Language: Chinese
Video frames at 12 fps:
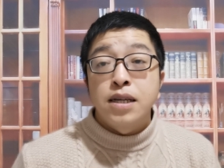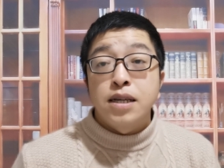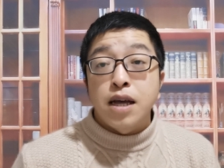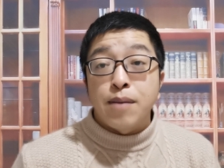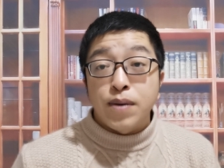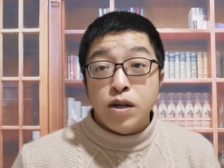
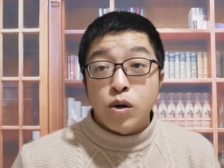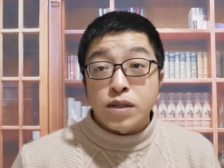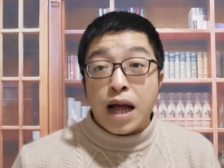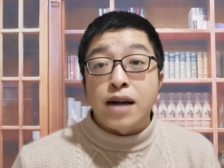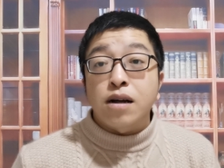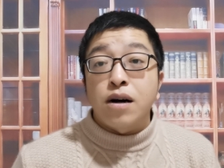也没有
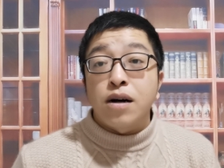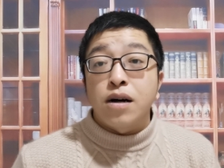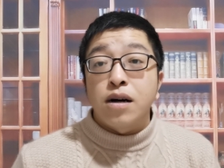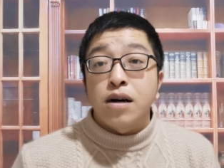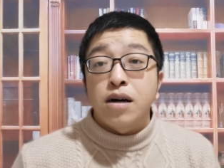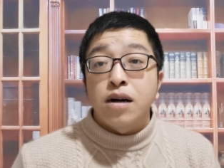达
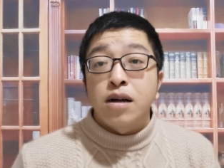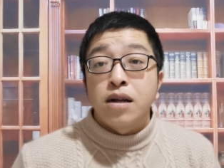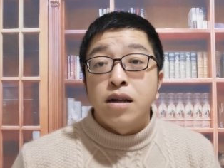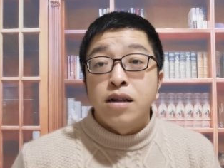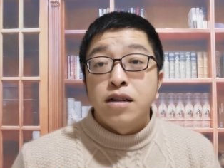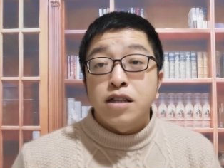到，
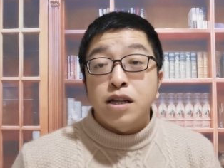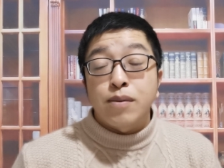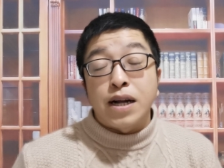对